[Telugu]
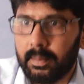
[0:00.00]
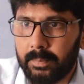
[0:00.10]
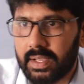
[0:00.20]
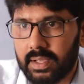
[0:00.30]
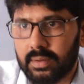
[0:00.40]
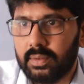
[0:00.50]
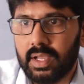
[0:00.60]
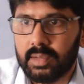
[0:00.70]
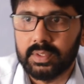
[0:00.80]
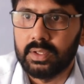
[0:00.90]
బెగ్గరో
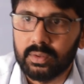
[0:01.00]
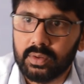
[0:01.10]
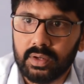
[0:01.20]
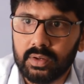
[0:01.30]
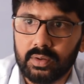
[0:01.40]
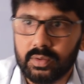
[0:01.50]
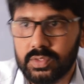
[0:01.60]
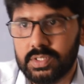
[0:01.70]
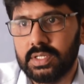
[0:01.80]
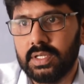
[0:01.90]
లేకపోతే ఇంకొకరు ఇంకొకరు
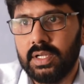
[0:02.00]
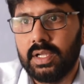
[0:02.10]
వచ్చి